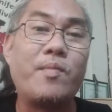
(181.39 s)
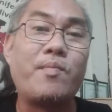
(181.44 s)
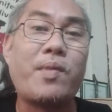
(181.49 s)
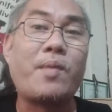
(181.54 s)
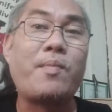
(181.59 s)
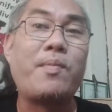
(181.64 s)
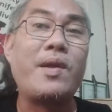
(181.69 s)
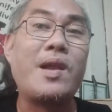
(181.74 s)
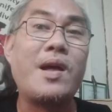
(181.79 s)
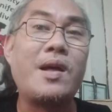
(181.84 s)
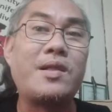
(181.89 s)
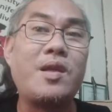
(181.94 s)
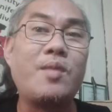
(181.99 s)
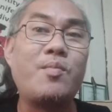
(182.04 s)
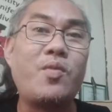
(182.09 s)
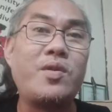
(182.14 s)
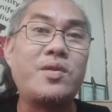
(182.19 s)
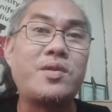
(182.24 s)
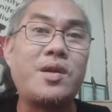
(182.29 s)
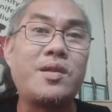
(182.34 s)
Pag binati
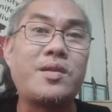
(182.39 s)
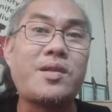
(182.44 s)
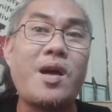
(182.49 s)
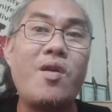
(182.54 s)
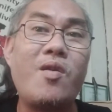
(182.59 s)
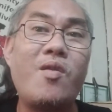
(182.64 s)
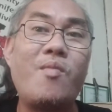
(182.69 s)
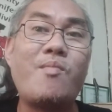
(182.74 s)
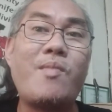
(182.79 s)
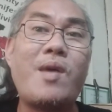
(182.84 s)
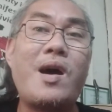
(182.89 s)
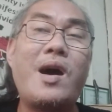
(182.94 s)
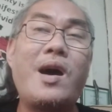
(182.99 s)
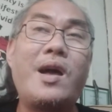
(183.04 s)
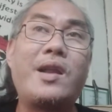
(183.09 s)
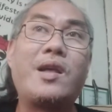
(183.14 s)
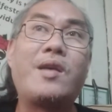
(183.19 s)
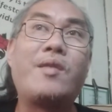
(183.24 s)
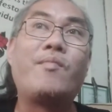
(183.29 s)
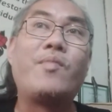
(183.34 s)
mo isang tao,
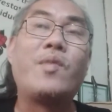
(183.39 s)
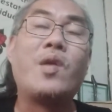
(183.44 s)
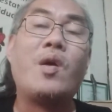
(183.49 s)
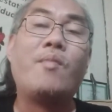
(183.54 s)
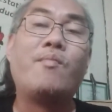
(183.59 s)
maaring